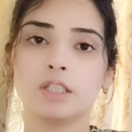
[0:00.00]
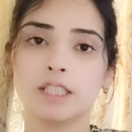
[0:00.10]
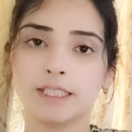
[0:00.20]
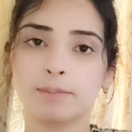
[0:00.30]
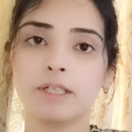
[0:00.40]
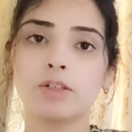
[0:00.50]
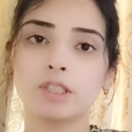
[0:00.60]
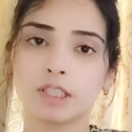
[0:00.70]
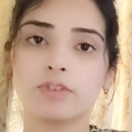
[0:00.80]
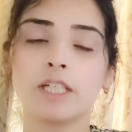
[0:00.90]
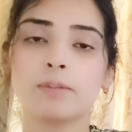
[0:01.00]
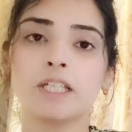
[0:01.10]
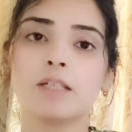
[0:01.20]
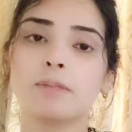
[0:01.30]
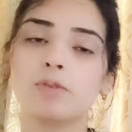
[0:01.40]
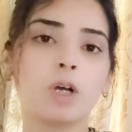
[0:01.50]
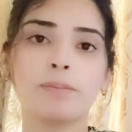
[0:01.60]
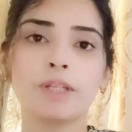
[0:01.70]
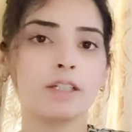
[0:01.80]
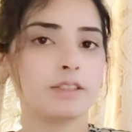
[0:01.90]
दिसंबर और जनवरी के महीने में वो
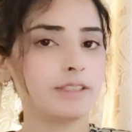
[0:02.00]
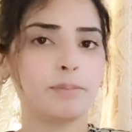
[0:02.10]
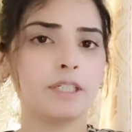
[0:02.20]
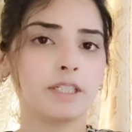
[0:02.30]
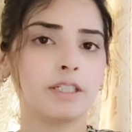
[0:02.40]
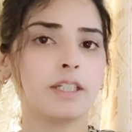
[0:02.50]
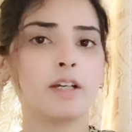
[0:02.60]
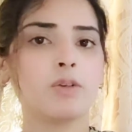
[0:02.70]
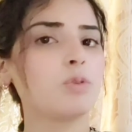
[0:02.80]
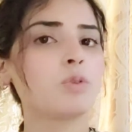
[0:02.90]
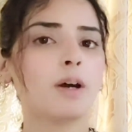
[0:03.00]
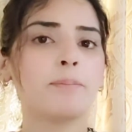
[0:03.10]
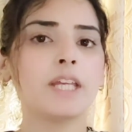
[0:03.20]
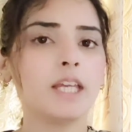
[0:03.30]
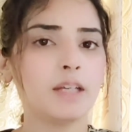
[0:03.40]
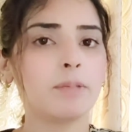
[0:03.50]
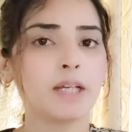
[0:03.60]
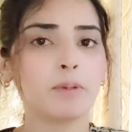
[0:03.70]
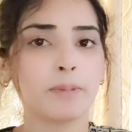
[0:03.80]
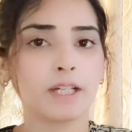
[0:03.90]
आपने सेपरेट कर लेने हैं उनको आपने एक
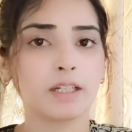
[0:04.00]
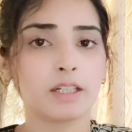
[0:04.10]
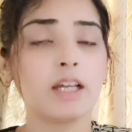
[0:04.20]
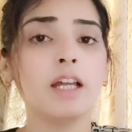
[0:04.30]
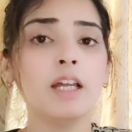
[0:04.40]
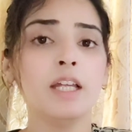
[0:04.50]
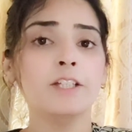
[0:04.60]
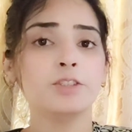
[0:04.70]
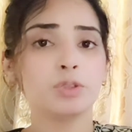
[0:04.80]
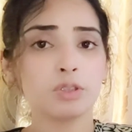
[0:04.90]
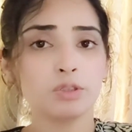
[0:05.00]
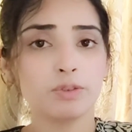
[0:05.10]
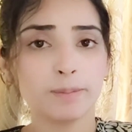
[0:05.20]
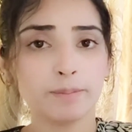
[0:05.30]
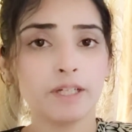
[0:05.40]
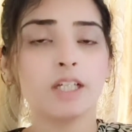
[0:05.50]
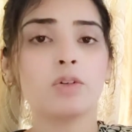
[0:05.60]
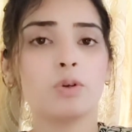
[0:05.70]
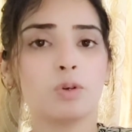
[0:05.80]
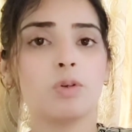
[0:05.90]
बैग में पैक करना है जो नवंबर
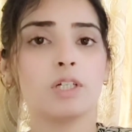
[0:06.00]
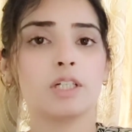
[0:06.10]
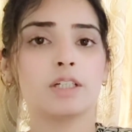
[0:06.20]
और